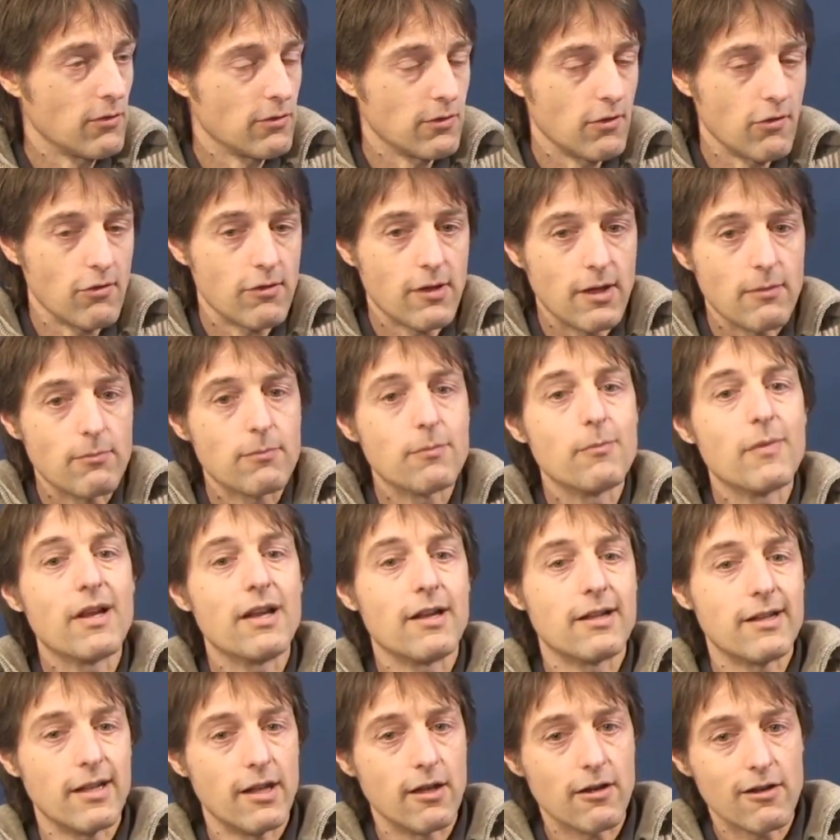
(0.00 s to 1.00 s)
Und es gibt
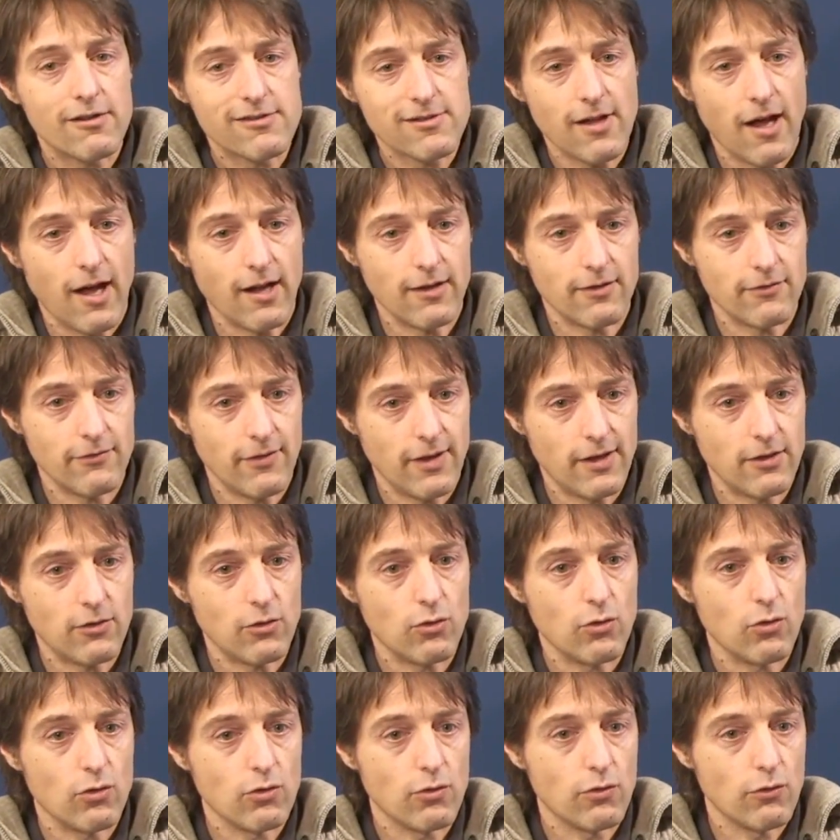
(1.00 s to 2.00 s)
militärische
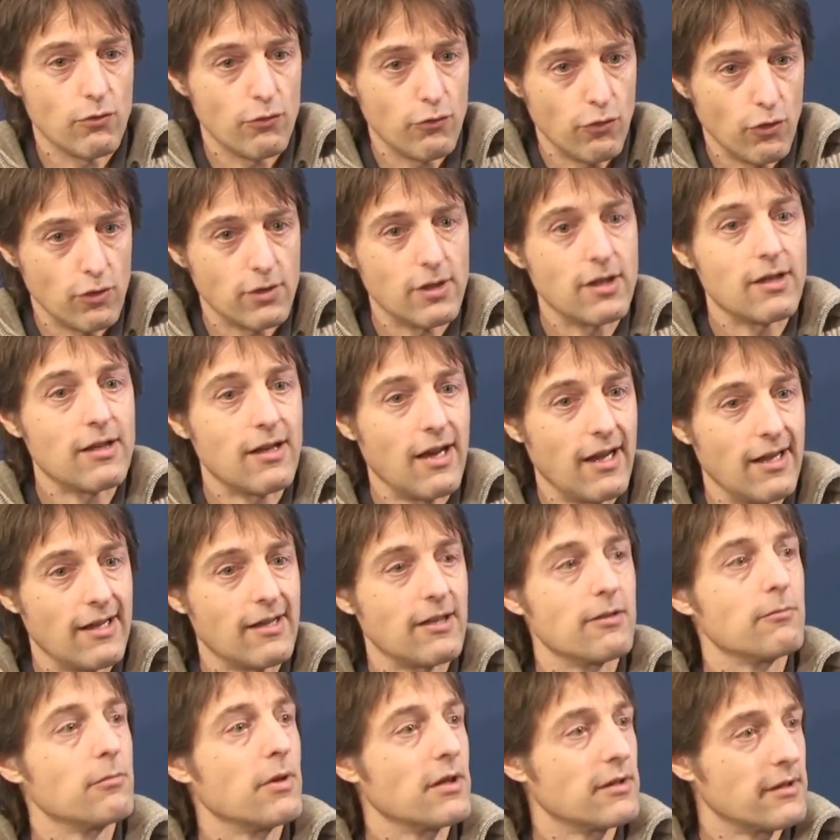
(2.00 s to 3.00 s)
Anwendungen von den
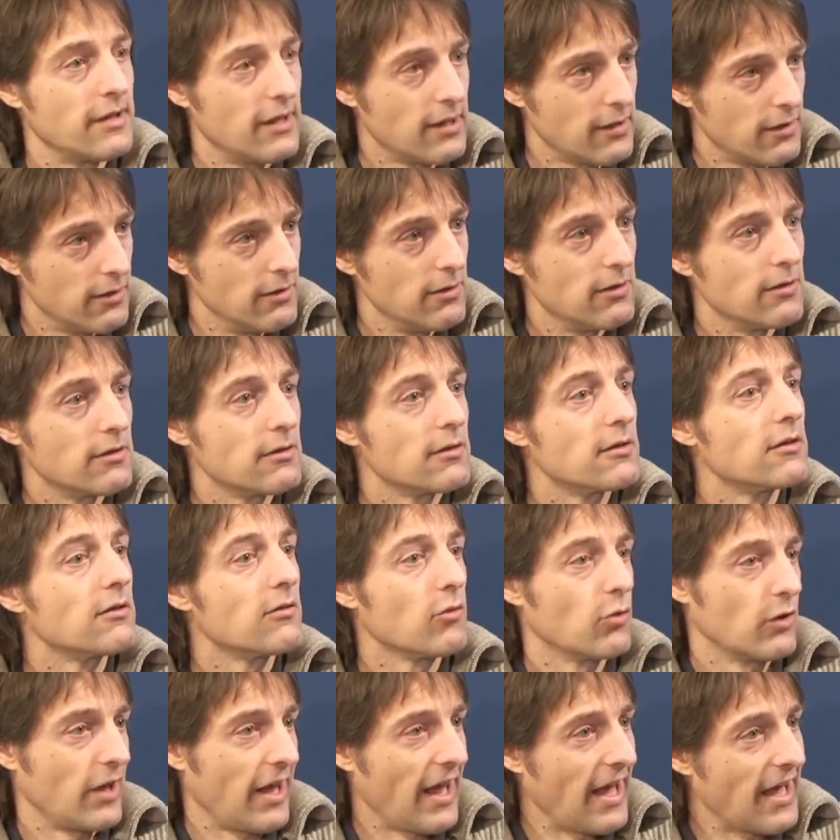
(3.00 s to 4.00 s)
gleichen Partikeln
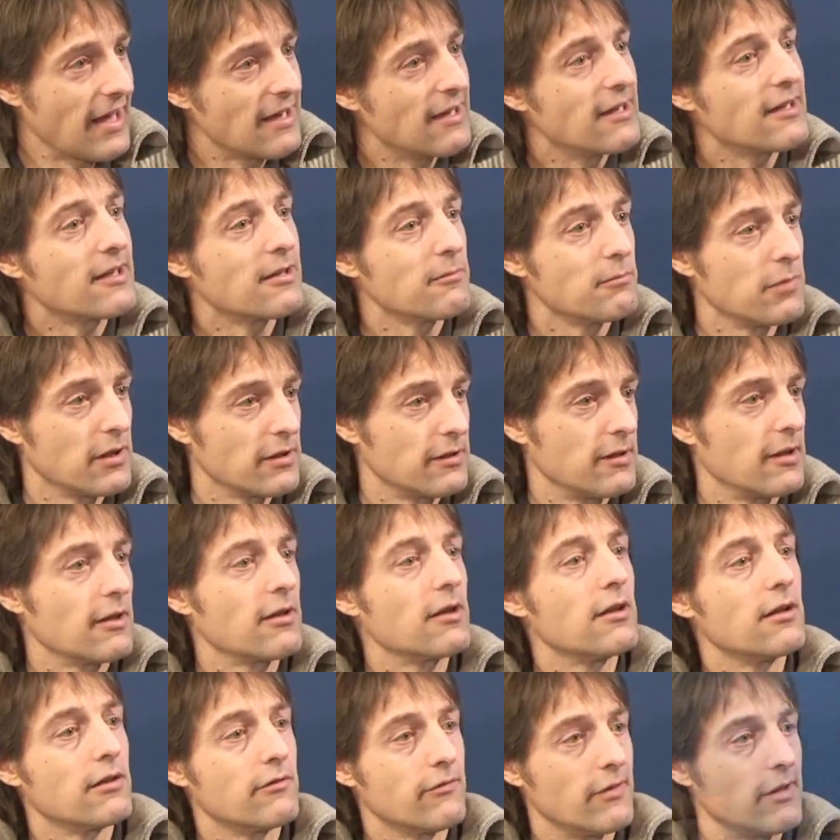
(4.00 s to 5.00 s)
oder ähnlichen
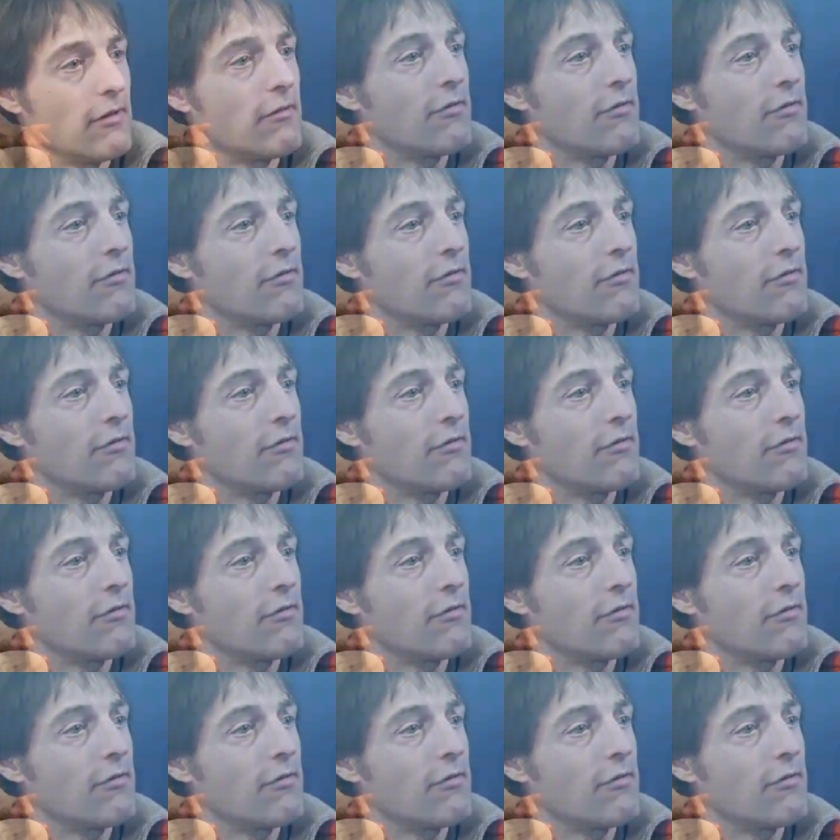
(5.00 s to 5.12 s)
Partikeln,